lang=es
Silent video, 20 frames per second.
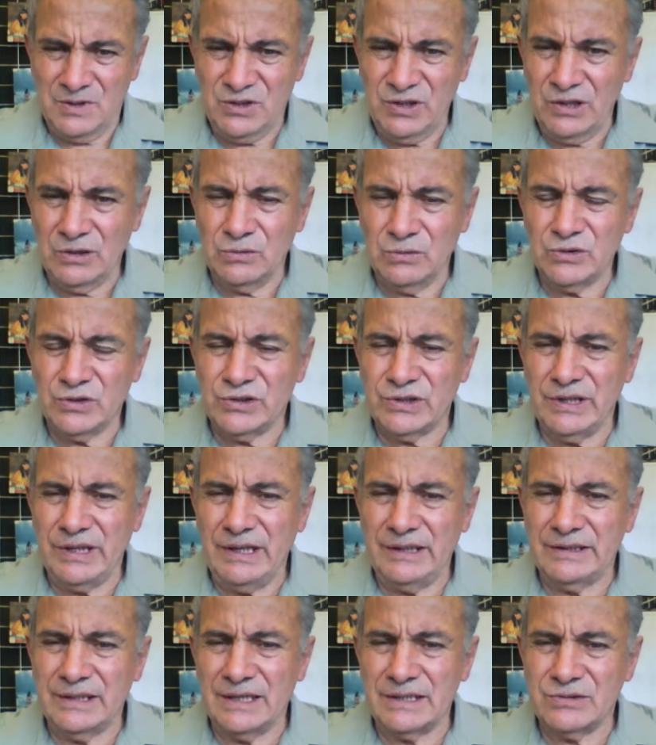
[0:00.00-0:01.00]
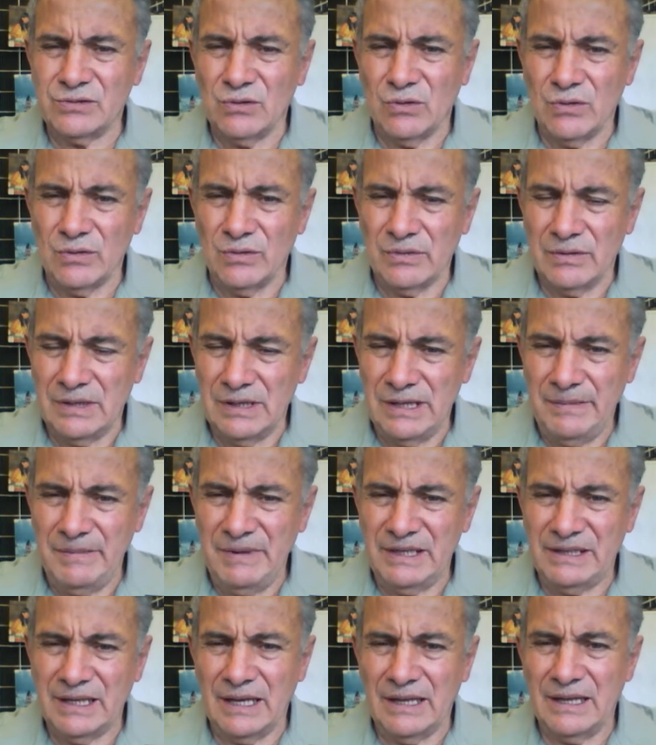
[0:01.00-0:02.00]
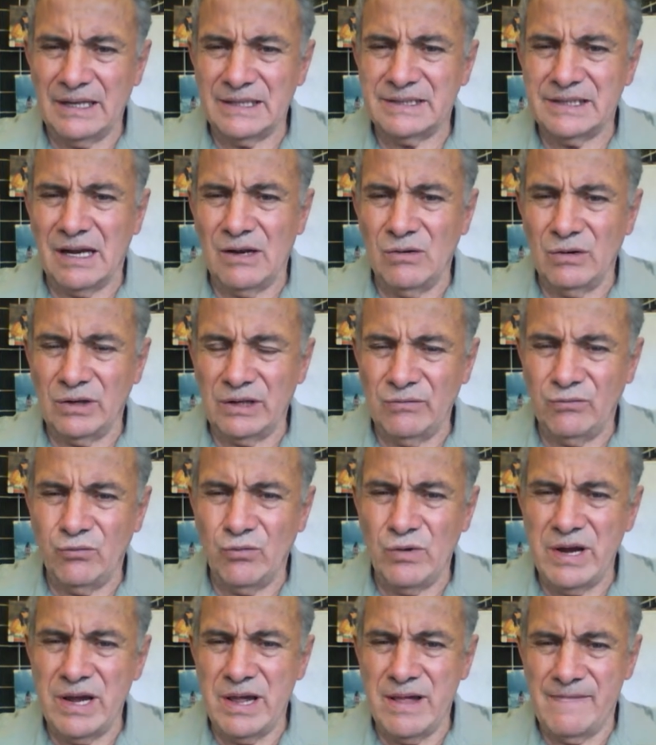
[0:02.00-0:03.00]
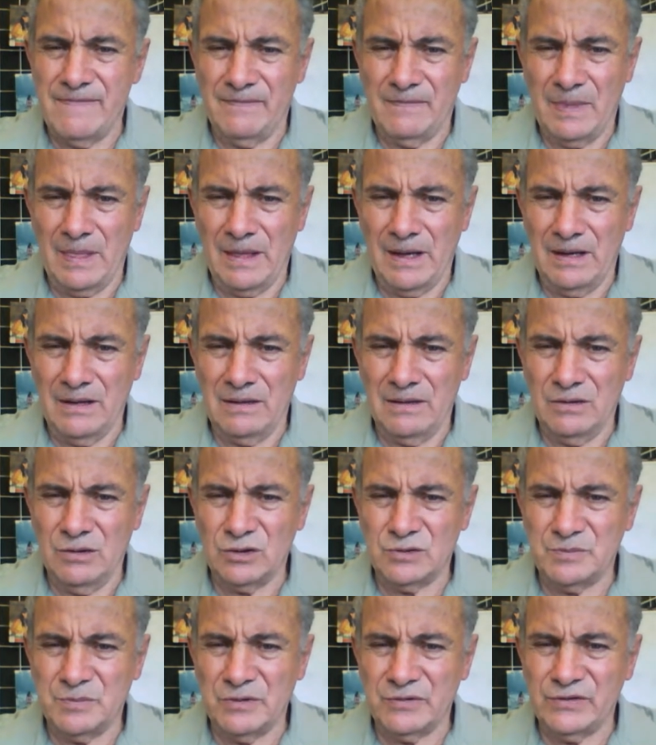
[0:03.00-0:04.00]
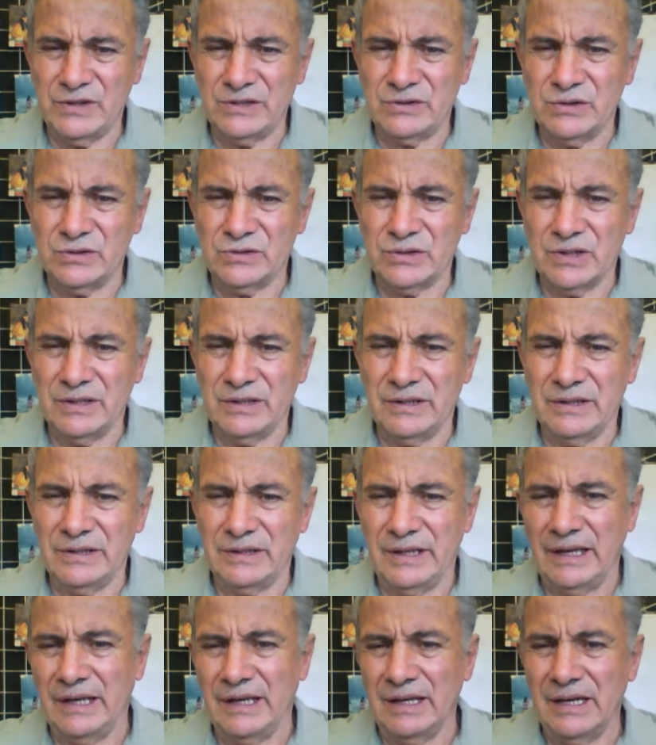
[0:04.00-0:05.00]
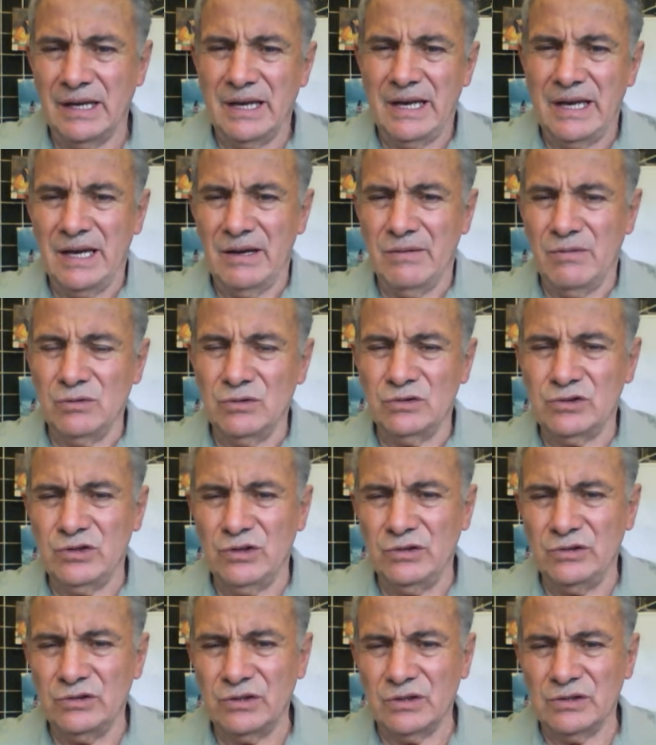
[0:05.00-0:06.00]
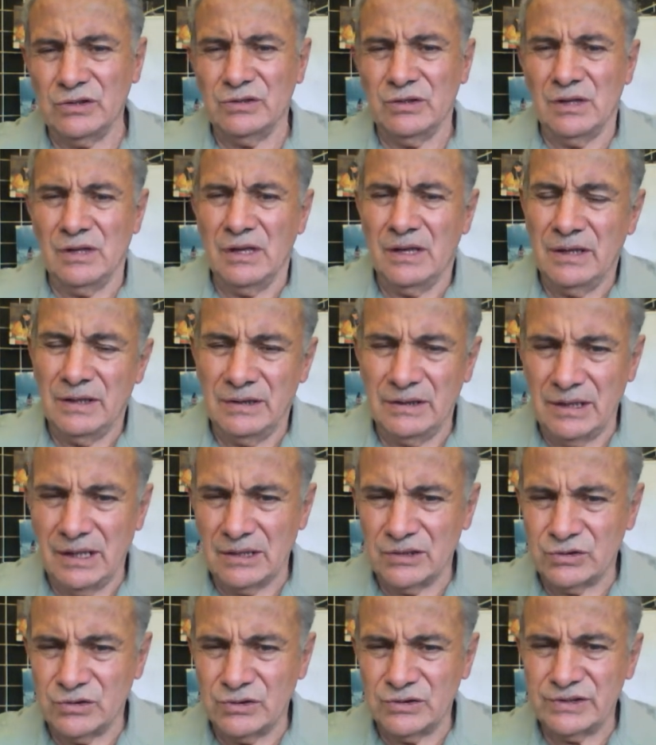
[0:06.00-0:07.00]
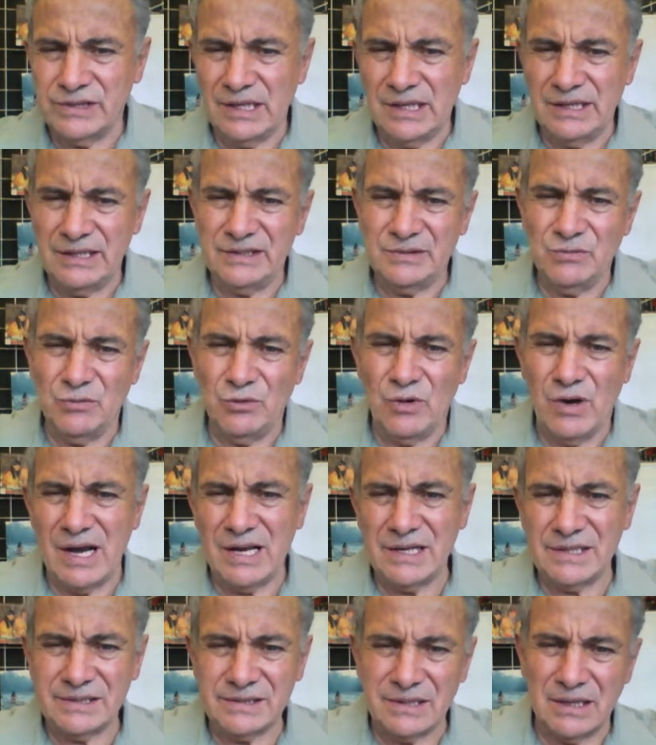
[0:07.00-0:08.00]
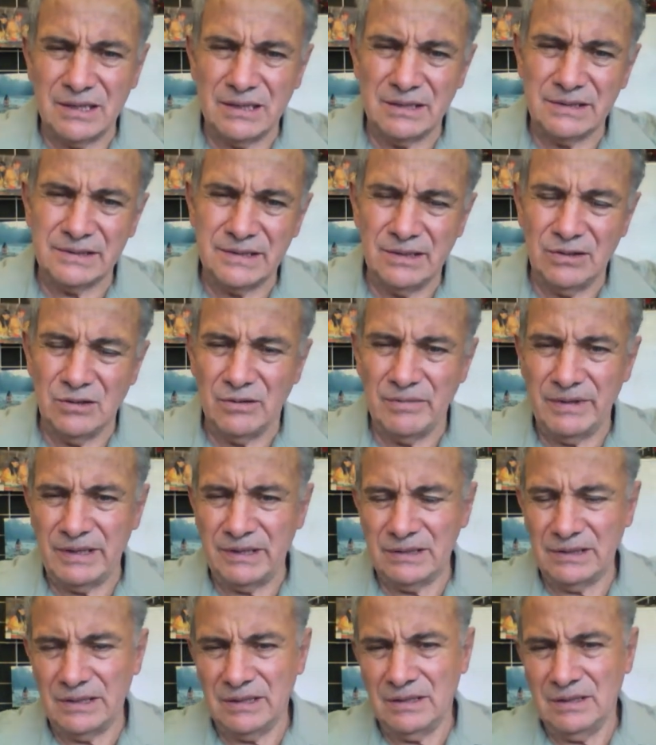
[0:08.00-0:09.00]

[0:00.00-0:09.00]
circunscritas o limitadas a lo que fue los procesos de evolución del socialismo hasta el siglo XX.